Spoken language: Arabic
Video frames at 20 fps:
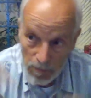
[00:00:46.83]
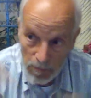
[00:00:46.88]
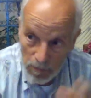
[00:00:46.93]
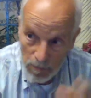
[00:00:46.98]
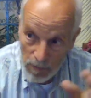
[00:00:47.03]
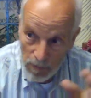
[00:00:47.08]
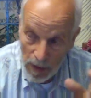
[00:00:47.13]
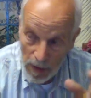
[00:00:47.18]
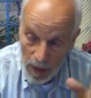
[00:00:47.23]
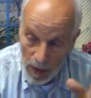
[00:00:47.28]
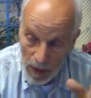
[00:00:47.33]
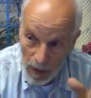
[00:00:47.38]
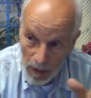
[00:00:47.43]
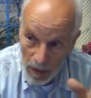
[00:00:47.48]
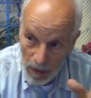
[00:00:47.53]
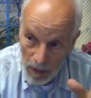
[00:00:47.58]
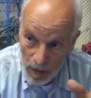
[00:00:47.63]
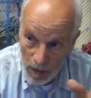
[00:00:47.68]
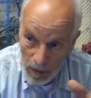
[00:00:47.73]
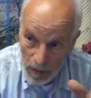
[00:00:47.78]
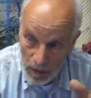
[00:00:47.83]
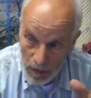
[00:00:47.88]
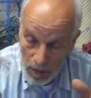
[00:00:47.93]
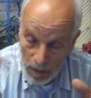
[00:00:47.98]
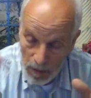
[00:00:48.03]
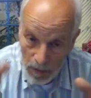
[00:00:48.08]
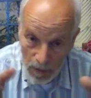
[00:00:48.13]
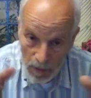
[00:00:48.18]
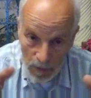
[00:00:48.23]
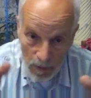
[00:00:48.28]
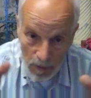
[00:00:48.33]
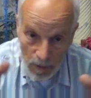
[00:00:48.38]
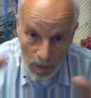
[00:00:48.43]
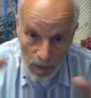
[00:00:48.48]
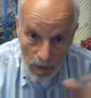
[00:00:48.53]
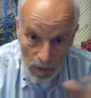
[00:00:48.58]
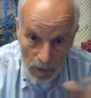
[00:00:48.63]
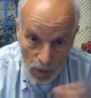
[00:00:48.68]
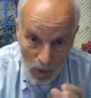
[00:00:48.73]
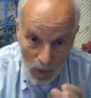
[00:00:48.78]
من آه،
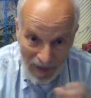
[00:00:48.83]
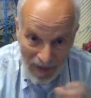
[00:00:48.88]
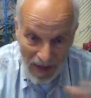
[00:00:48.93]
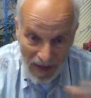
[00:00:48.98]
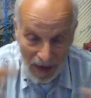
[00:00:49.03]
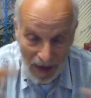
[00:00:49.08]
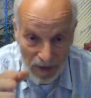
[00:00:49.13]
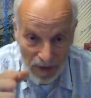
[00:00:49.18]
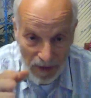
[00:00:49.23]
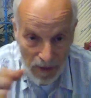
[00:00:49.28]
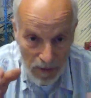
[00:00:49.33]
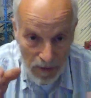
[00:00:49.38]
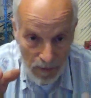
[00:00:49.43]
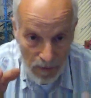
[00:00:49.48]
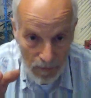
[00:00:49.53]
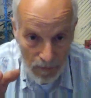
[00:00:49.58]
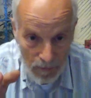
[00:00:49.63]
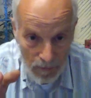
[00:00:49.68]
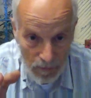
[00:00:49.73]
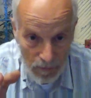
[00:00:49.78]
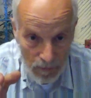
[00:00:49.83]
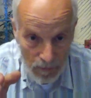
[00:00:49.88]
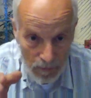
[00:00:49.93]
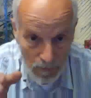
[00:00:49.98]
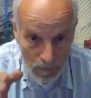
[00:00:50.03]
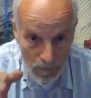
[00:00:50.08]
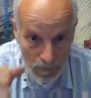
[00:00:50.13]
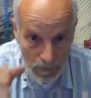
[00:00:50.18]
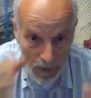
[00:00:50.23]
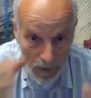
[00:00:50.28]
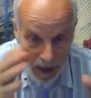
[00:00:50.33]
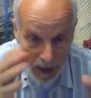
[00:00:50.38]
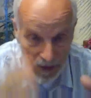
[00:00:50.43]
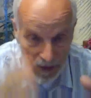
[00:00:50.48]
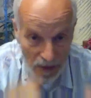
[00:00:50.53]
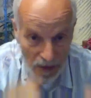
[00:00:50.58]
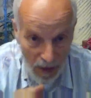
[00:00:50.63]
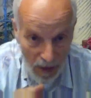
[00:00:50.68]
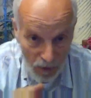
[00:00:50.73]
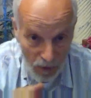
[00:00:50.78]
ترواز أكس
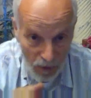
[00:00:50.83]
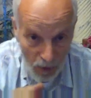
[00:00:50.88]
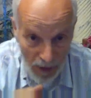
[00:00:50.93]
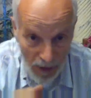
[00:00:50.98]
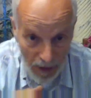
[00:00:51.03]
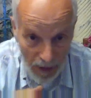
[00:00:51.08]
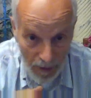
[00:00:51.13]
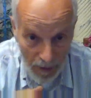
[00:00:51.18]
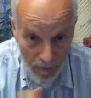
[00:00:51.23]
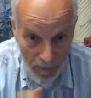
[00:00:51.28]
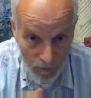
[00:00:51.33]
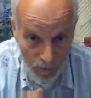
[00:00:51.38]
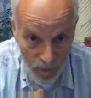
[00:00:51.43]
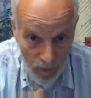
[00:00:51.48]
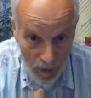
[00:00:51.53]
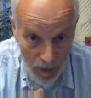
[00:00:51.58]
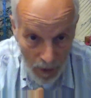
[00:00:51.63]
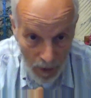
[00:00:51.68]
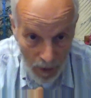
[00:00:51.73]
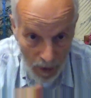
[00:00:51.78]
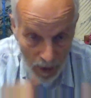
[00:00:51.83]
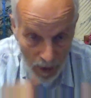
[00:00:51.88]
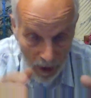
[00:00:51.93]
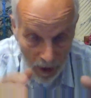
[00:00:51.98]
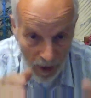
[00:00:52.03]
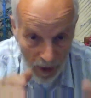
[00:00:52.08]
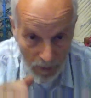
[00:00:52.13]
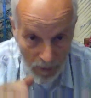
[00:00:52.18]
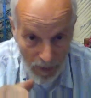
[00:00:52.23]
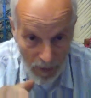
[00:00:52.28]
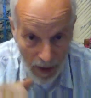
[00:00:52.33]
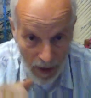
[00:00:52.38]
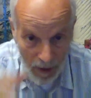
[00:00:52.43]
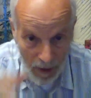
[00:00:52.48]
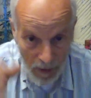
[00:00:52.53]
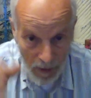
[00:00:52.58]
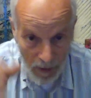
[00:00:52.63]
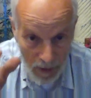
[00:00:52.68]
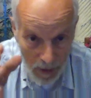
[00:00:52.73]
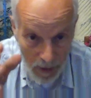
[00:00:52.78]
أكس كاثوليك
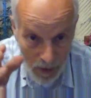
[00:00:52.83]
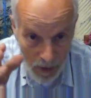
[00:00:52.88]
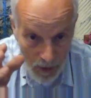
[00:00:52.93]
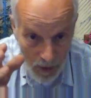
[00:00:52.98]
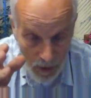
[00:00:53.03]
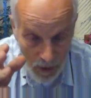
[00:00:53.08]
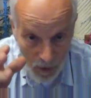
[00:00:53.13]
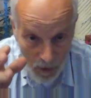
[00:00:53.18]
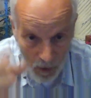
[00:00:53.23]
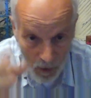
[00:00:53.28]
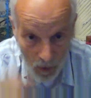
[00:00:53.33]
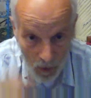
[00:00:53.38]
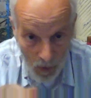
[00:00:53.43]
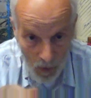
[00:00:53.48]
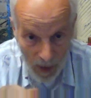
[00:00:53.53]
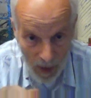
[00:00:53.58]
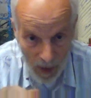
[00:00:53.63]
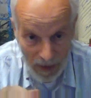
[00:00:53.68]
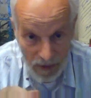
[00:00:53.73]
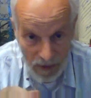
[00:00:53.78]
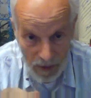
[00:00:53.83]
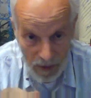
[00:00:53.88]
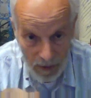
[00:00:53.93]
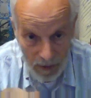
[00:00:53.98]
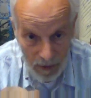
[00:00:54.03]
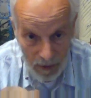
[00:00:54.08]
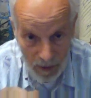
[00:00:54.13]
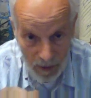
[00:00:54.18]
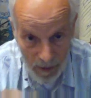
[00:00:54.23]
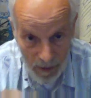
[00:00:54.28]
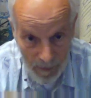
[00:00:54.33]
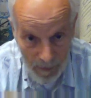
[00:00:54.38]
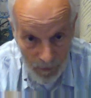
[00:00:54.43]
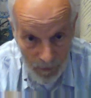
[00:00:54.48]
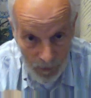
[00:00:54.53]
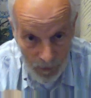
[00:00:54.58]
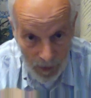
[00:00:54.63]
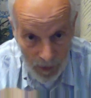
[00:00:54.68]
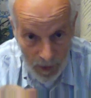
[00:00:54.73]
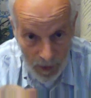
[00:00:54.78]
الأغلبية وأكس
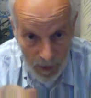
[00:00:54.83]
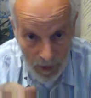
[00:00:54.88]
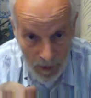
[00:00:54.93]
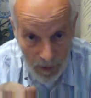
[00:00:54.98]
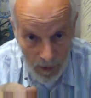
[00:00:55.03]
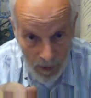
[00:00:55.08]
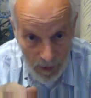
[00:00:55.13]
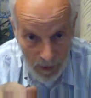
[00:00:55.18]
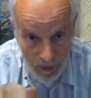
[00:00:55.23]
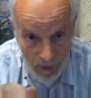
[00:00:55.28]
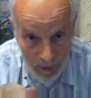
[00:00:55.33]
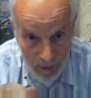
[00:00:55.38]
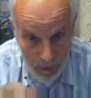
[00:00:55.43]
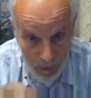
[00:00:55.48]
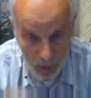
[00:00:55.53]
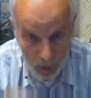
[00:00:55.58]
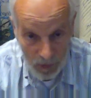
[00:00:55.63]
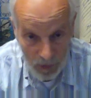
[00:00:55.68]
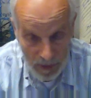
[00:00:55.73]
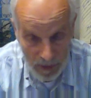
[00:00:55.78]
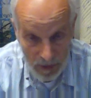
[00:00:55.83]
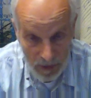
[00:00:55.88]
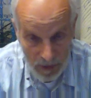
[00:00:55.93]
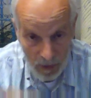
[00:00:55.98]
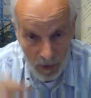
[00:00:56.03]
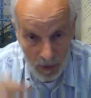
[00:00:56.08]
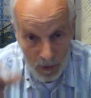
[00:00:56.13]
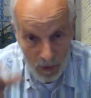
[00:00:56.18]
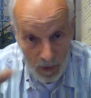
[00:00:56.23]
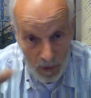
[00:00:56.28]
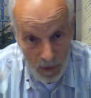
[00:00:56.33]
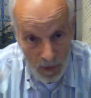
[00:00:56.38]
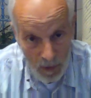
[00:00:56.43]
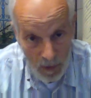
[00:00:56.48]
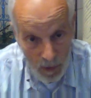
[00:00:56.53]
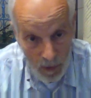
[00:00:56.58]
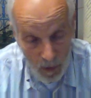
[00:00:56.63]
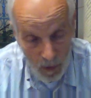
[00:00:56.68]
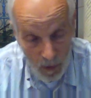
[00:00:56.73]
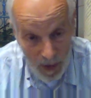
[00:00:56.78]
آه، بروتستان
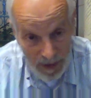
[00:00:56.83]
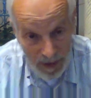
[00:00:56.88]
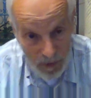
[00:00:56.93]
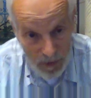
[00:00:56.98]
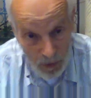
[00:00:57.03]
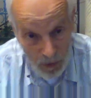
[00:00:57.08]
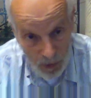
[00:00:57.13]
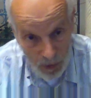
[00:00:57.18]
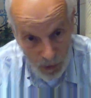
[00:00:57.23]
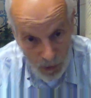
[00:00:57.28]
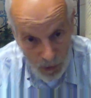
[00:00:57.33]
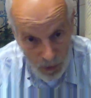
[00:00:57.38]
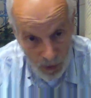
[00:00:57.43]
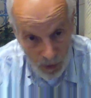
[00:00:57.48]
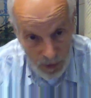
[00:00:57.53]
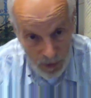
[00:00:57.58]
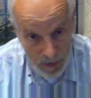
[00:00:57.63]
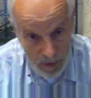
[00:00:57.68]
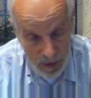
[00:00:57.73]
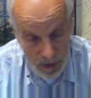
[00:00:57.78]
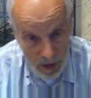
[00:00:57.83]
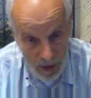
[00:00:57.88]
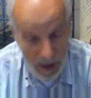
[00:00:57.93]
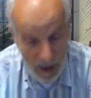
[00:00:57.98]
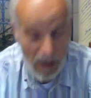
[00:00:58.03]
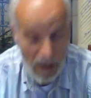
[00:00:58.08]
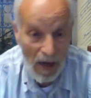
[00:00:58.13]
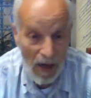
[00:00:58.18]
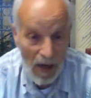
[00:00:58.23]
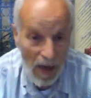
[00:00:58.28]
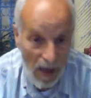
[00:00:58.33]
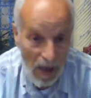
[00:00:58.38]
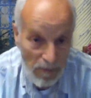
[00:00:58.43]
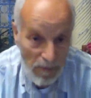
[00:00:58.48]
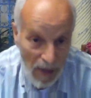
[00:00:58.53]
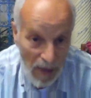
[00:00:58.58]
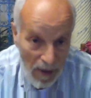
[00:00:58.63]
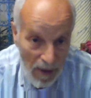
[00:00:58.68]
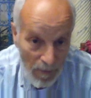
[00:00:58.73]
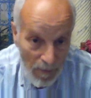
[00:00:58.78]
وأكس أرثوذكس هذا
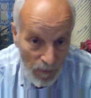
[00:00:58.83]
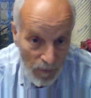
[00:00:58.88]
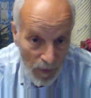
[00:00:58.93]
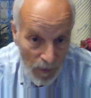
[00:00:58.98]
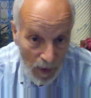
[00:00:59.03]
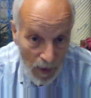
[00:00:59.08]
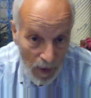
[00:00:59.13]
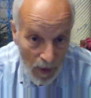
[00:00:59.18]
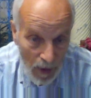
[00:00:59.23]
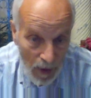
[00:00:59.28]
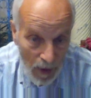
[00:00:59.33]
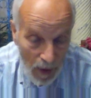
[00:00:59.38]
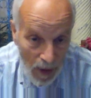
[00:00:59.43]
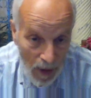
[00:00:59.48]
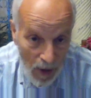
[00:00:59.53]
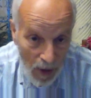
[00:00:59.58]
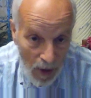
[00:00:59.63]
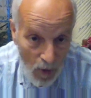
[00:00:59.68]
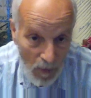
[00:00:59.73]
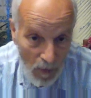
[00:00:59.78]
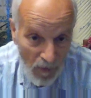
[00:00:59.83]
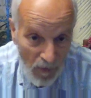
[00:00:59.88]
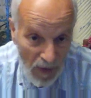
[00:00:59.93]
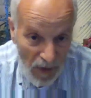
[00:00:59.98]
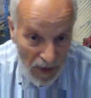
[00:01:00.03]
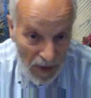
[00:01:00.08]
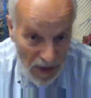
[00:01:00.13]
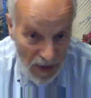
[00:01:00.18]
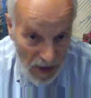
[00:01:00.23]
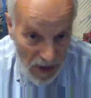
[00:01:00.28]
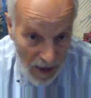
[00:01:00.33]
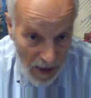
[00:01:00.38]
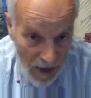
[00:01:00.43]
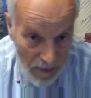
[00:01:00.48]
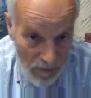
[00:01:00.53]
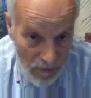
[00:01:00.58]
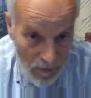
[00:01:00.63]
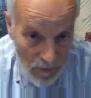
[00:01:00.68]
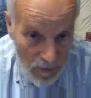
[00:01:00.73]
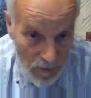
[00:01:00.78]
علامة اليوم في
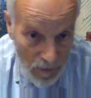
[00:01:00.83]
انقسام